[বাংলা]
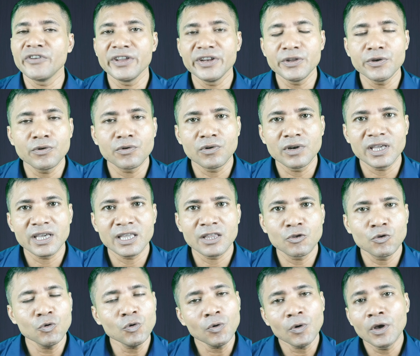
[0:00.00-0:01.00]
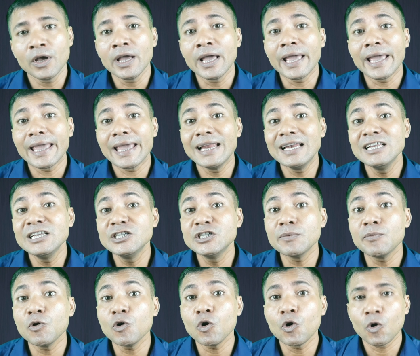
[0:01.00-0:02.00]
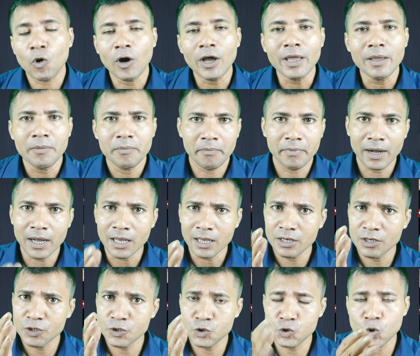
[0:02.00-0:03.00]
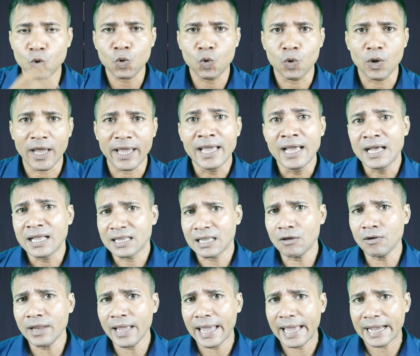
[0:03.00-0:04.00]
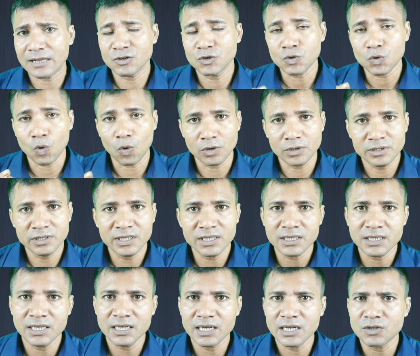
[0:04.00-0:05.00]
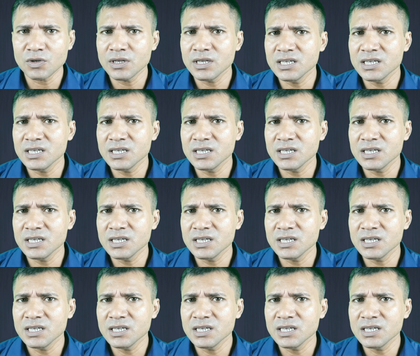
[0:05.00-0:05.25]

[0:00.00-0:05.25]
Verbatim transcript: ভিডিওগুলি কিন্তু এলিজেবল নয় বা যোগ্য নয় তাহলে একজন কন্টেন্ট ক্রিয়েটর